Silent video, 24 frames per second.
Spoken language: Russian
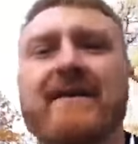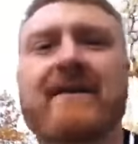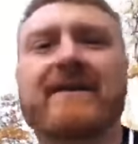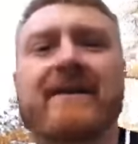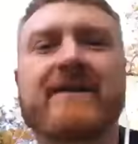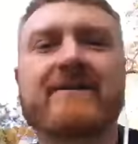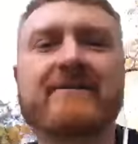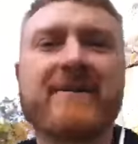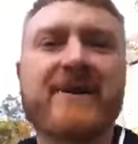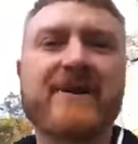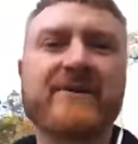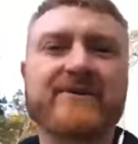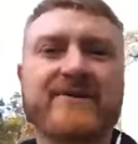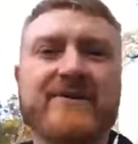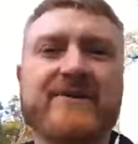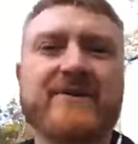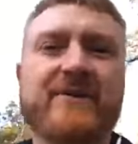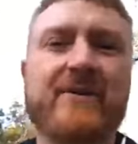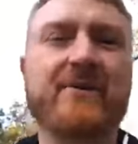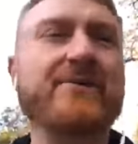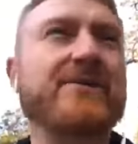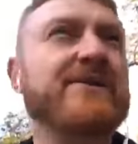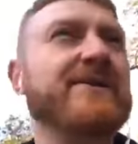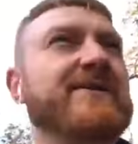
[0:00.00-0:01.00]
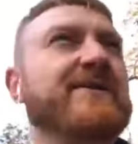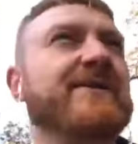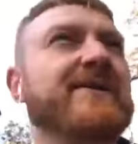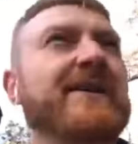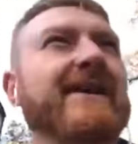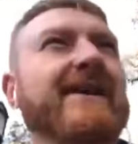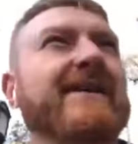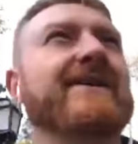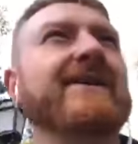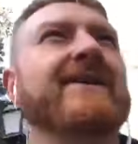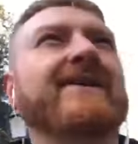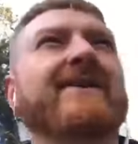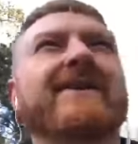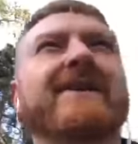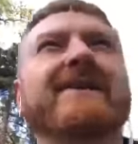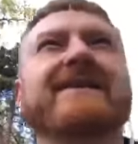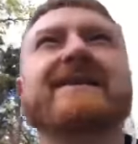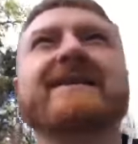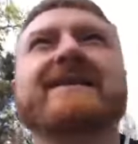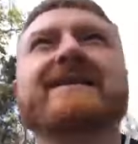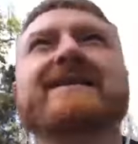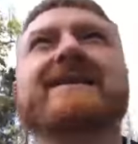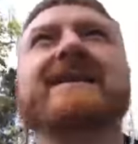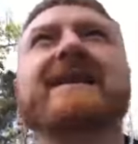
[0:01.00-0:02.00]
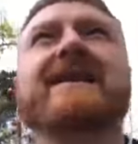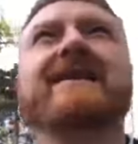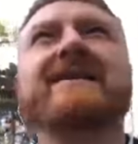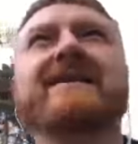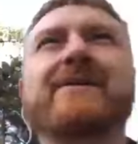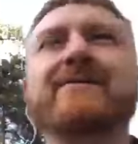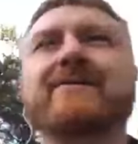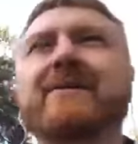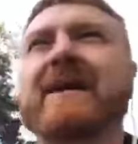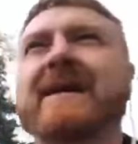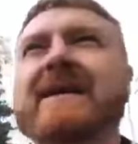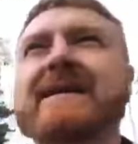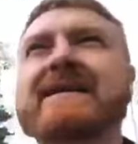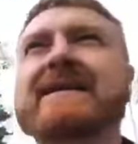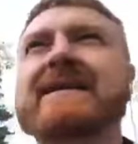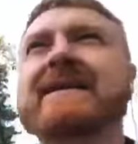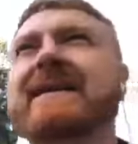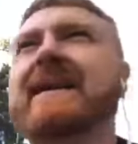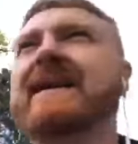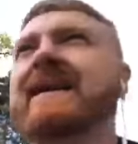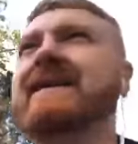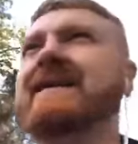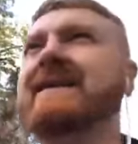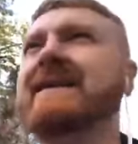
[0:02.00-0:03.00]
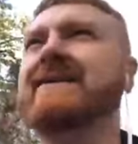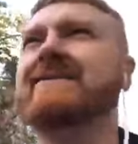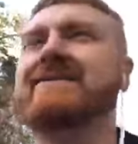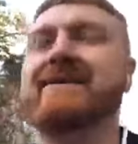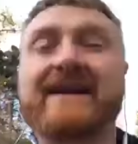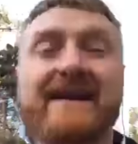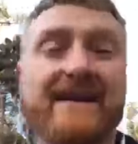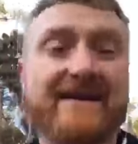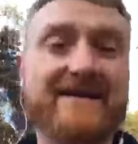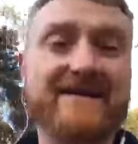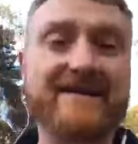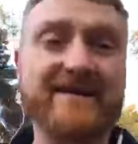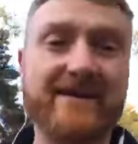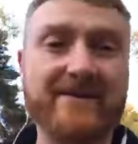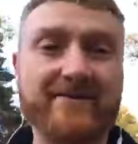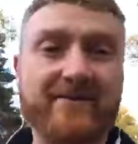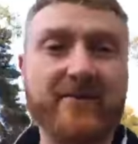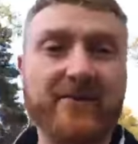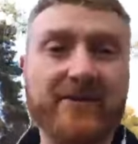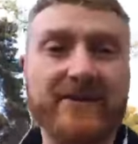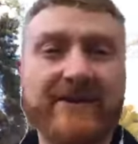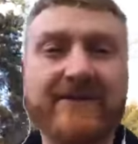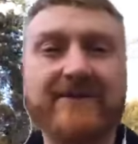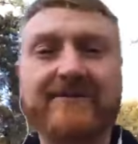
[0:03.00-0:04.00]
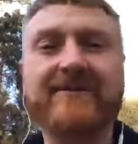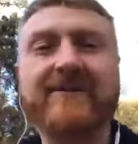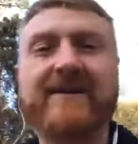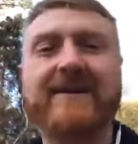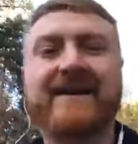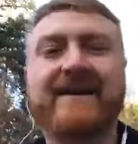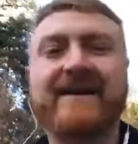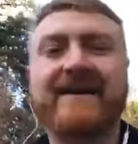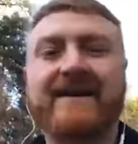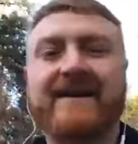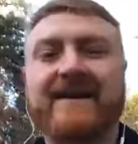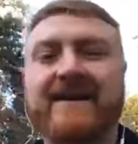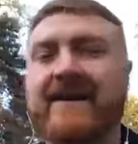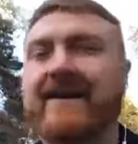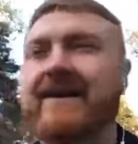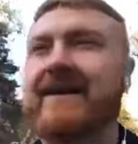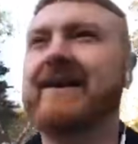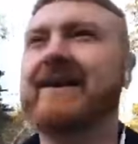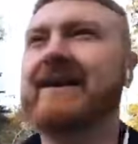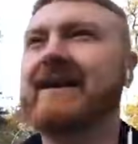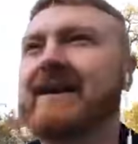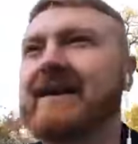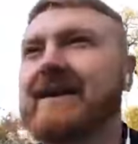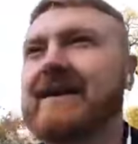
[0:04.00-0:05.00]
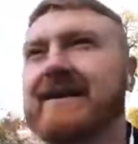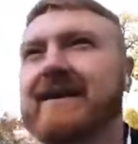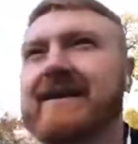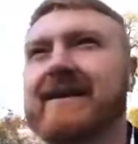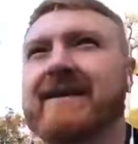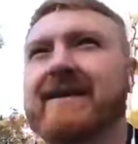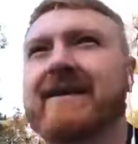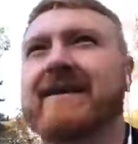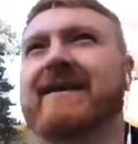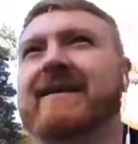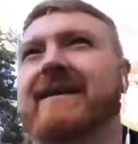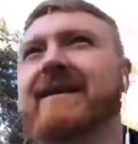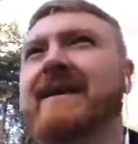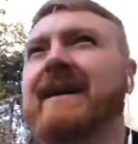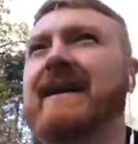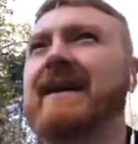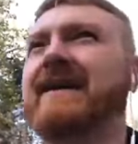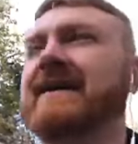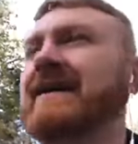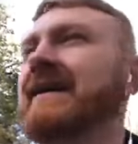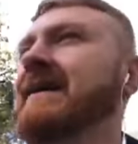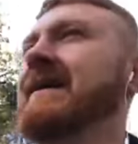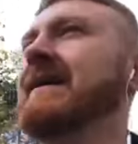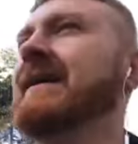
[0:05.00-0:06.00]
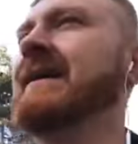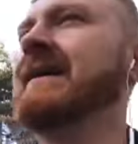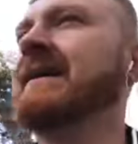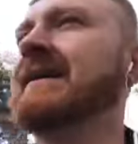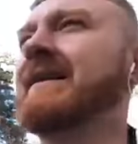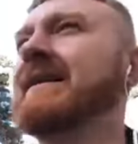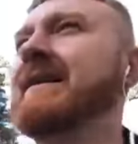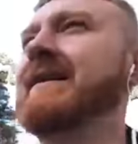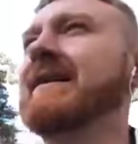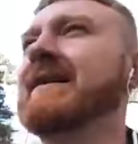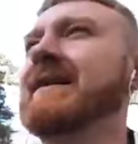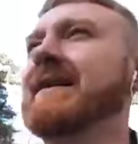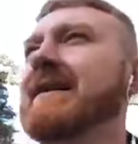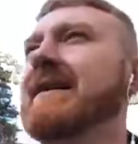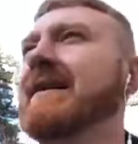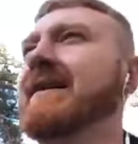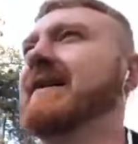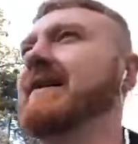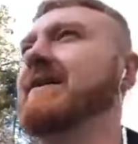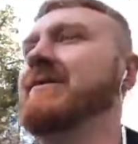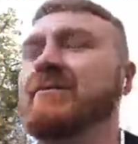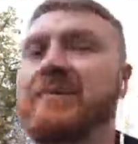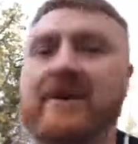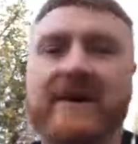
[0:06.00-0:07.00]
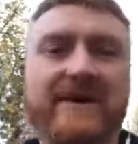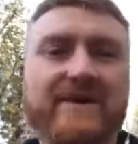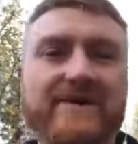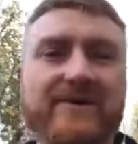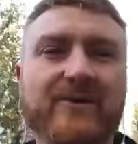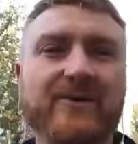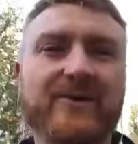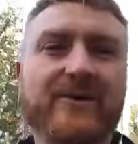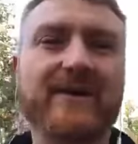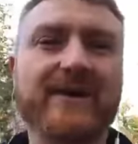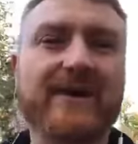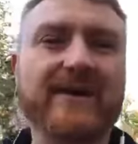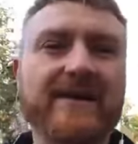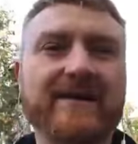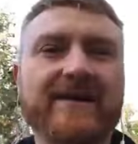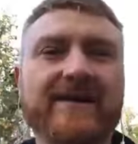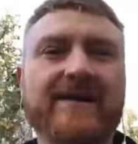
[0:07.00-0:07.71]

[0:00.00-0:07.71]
и мое сообщество, которое я создал, и политика, это является работа. И как политолог